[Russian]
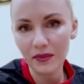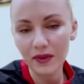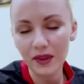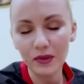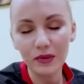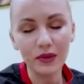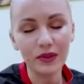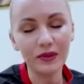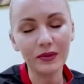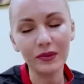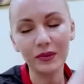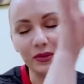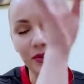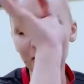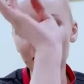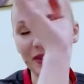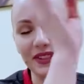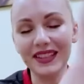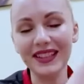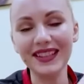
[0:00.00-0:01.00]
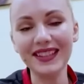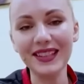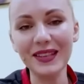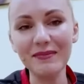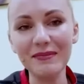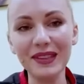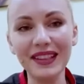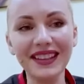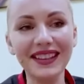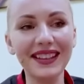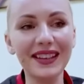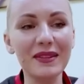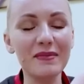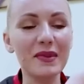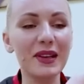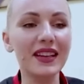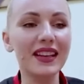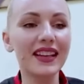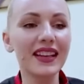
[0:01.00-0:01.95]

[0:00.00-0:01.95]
Ой, господи, рецепта крема.